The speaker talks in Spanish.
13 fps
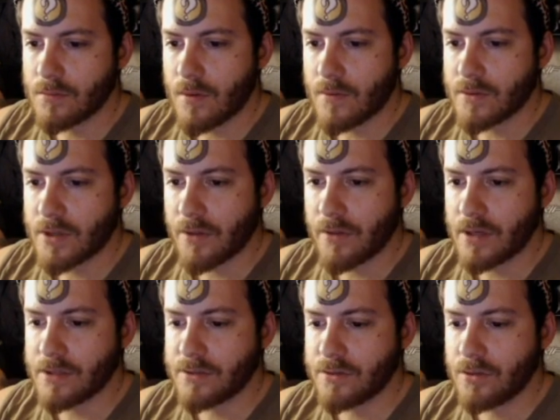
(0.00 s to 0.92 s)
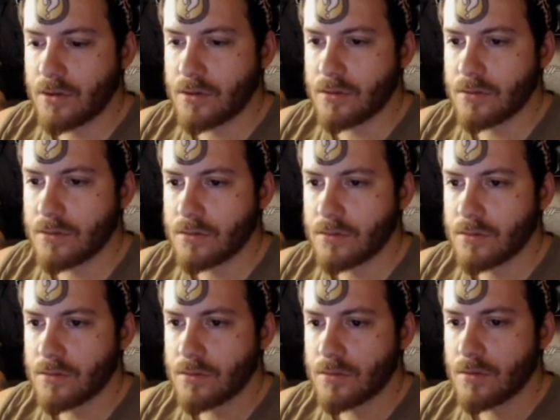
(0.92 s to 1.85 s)
Vamos a hacer esto.
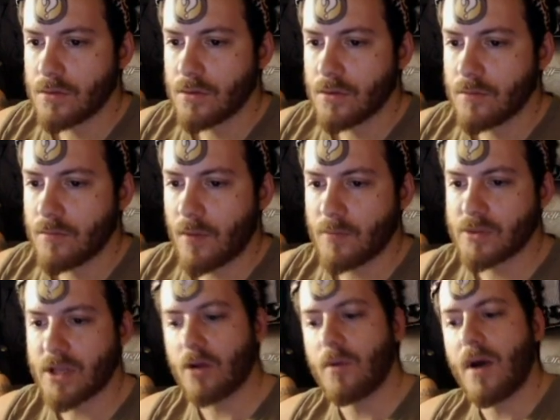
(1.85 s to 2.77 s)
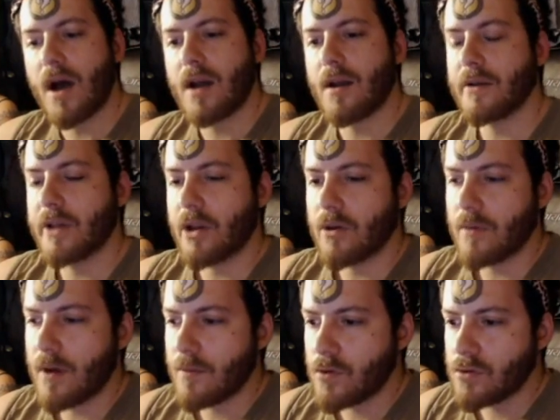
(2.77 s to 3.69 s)
Vamos a robar, a ver qué
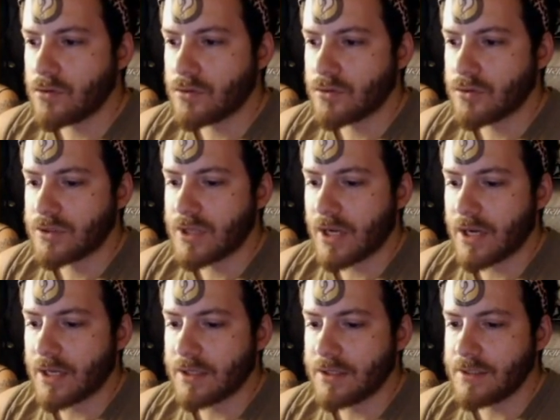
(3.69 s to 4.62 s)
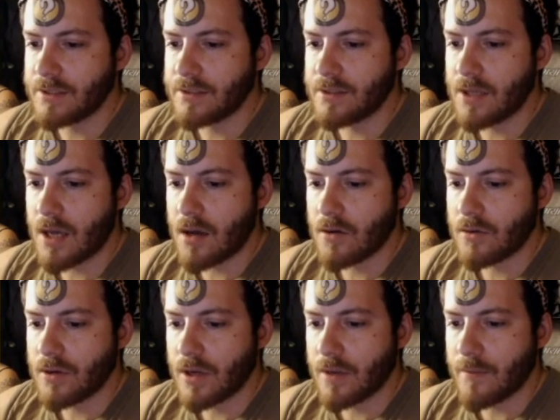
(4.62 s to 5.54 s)
robamos. Secretista,
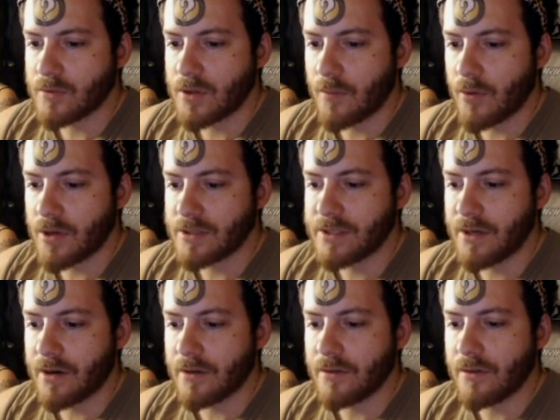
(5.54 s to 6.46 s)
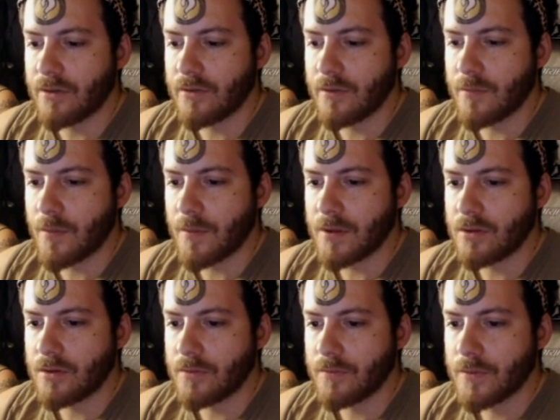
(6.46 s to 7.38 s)
ok, vamos a poner sin rendición de
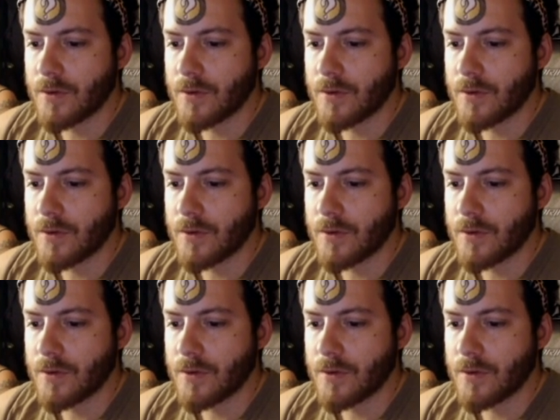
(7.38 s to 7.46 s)
momento.